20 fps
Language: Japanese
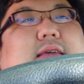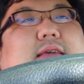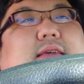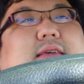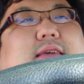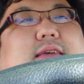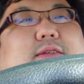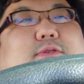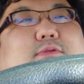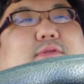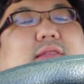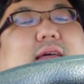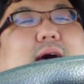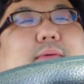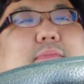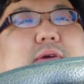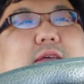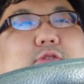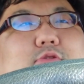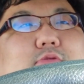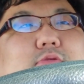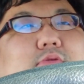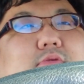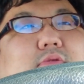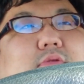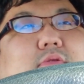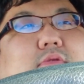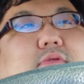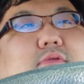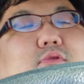生きるための
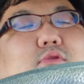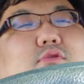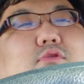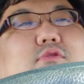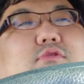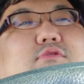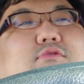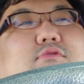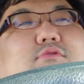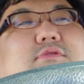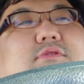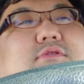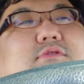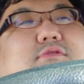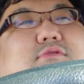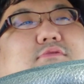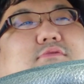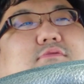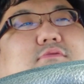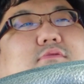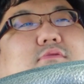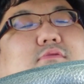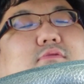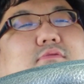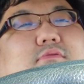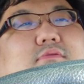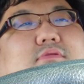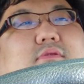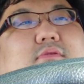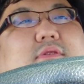努力をする
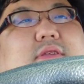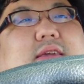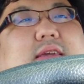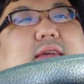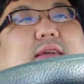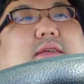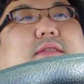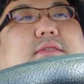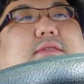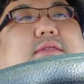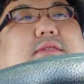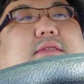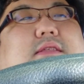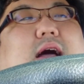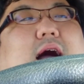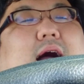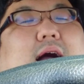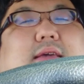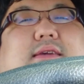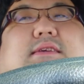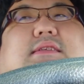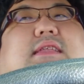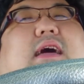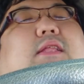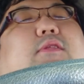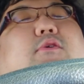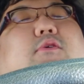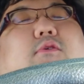ことに飽きた